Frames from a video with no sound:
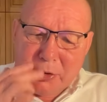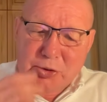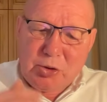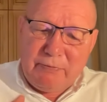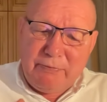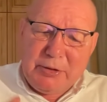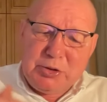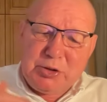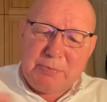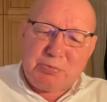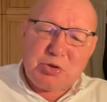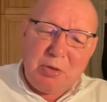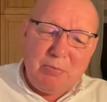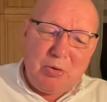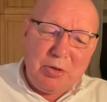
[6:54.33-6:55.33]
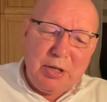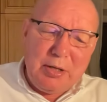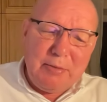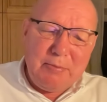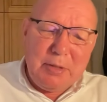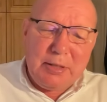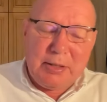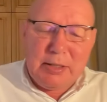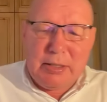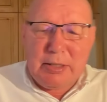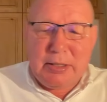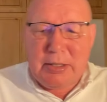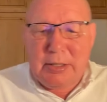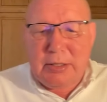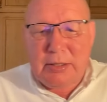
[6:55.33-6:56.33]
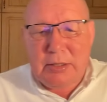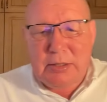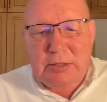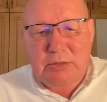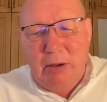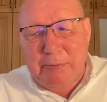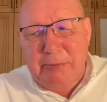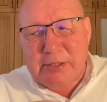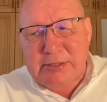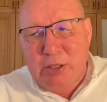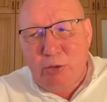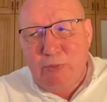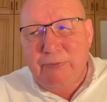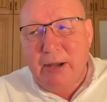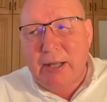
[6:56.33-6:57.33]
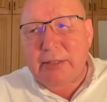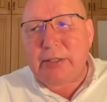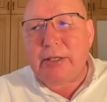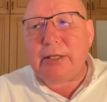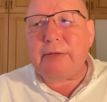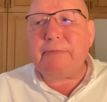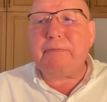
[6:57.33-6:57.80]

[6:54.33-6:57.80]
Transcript: on wejdzie przebojem, złapie zaufanie,